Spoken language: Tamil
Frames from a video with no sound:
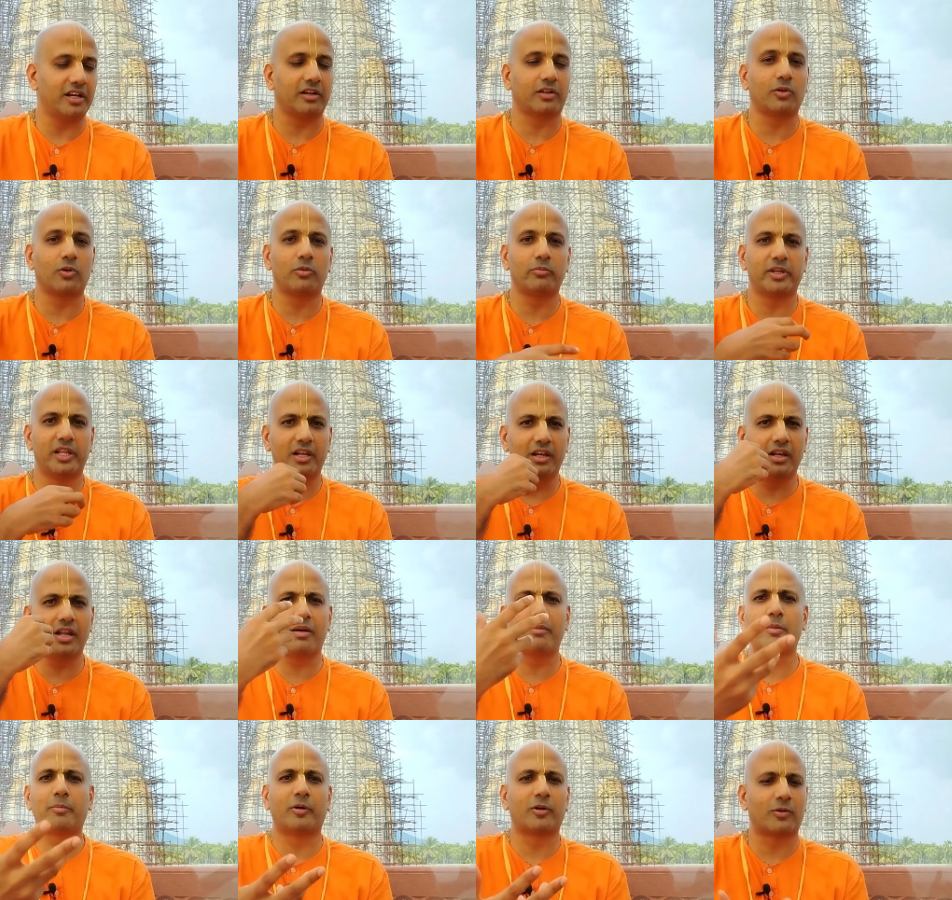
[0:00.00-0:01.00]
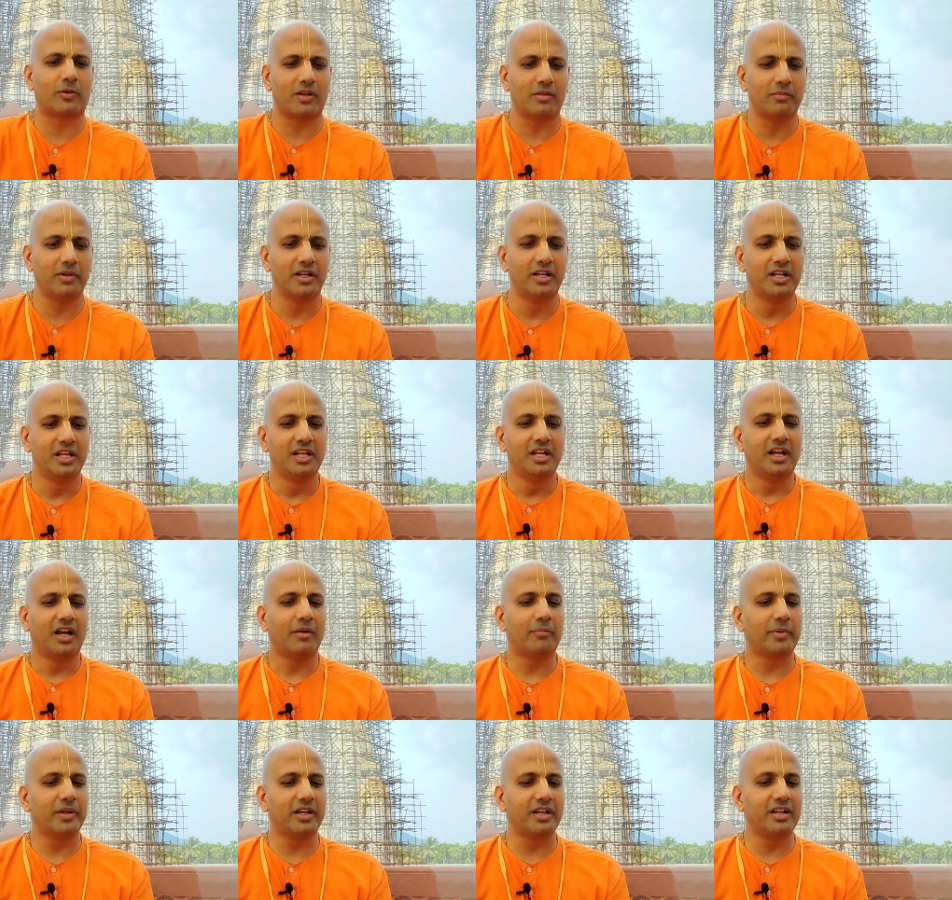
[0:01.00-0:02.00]
கேட்குறோம் எல்லாமே பண்ணுறோம் நம்ம
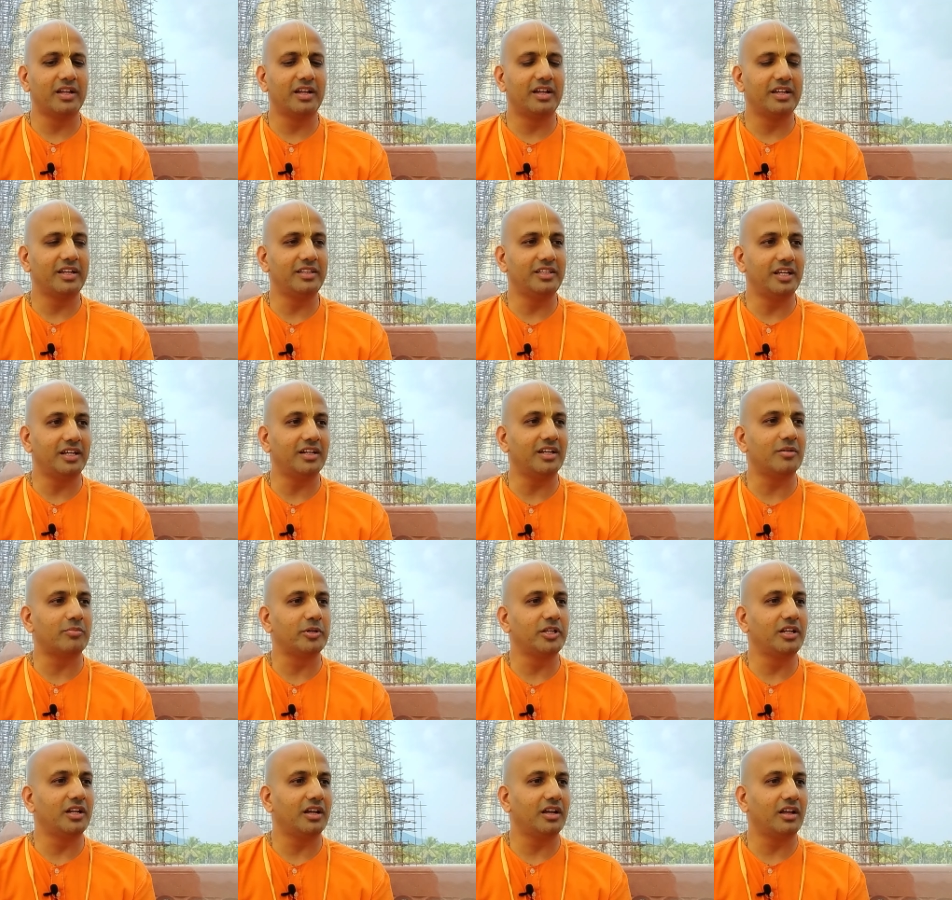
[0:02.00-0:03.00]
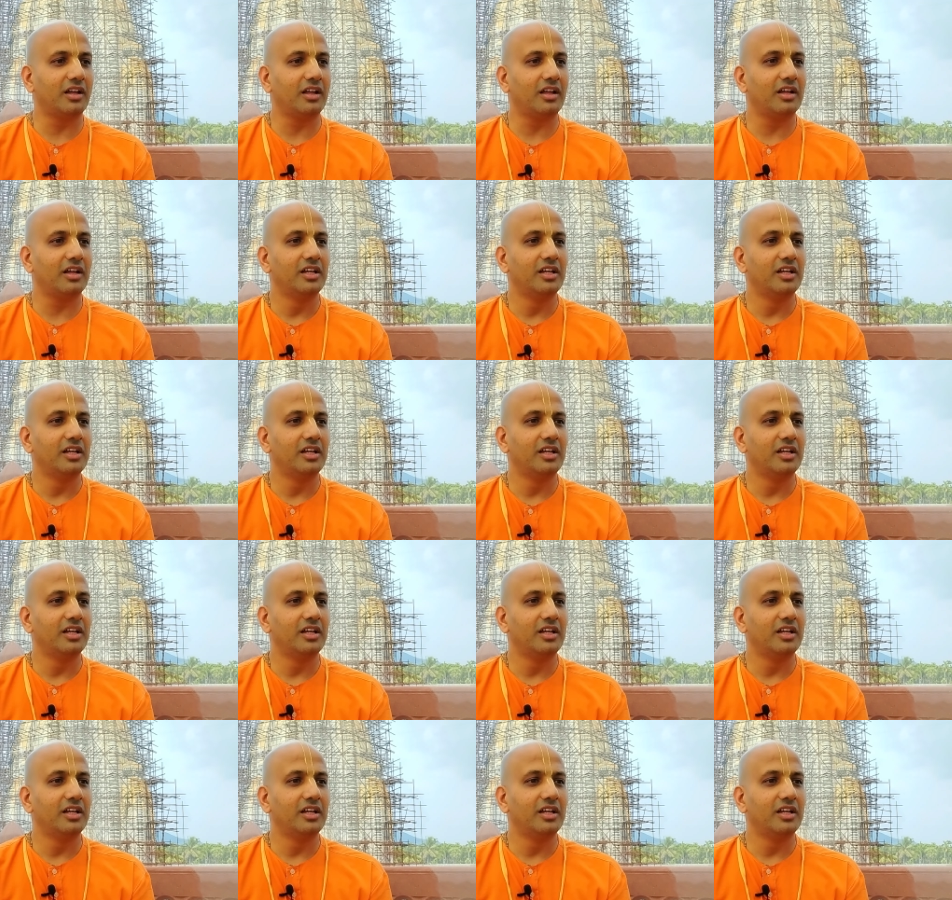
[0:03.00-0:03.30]
அப்போ இது என்ன அப்படின்னா